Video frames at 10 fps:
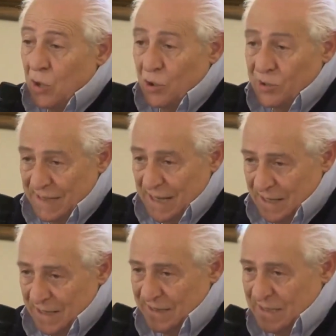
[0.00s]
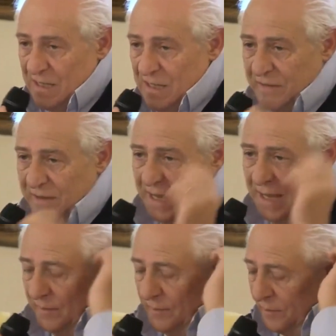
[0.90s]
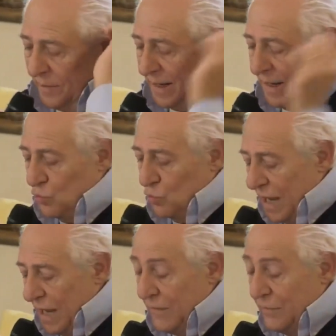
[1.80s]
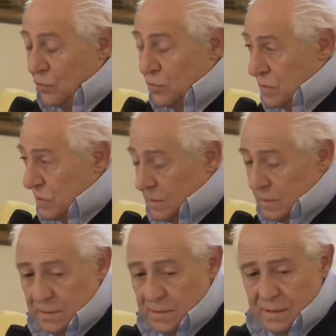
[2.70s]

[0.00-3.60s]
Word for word: cosa significa per la tua evoluzione.